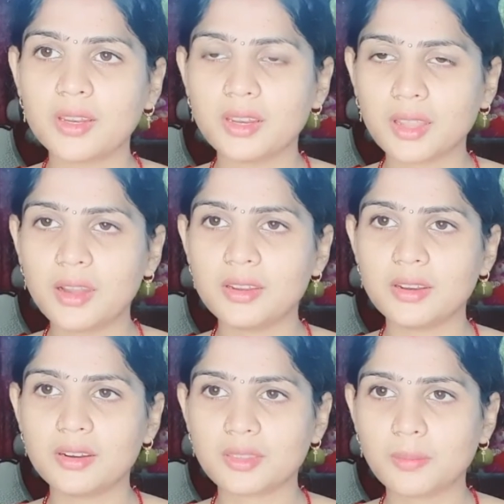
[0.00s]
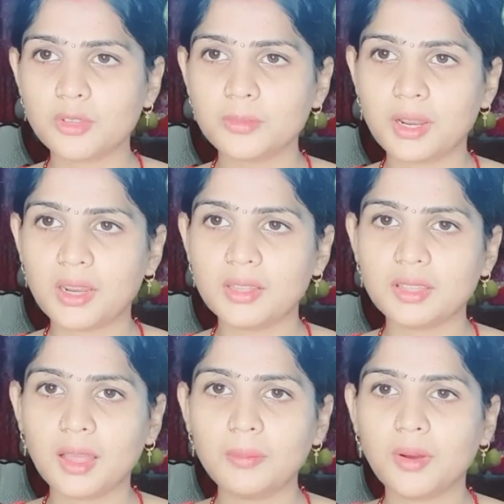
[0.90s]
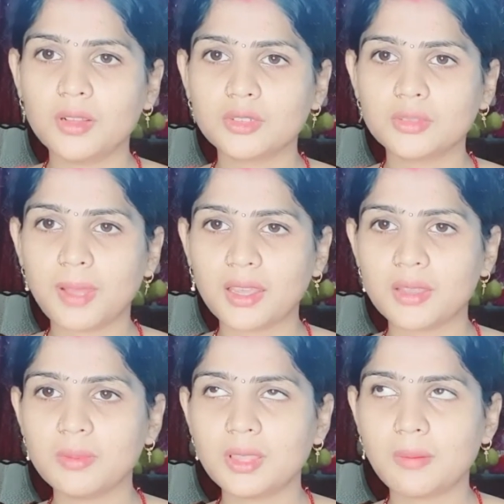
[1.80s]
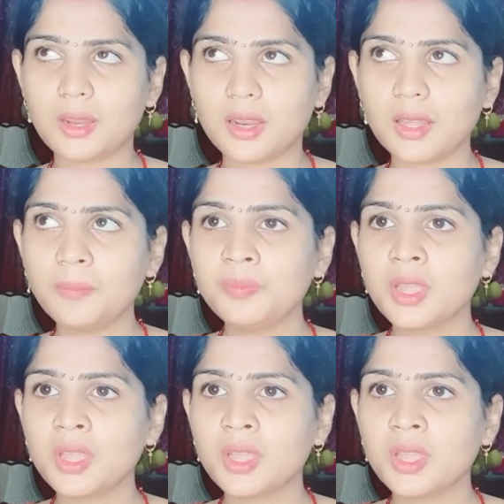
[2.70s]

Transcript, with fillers: लगे एंड डिनर सब कुछ बनाना था बहुत कुछ बाकी भी था बनाना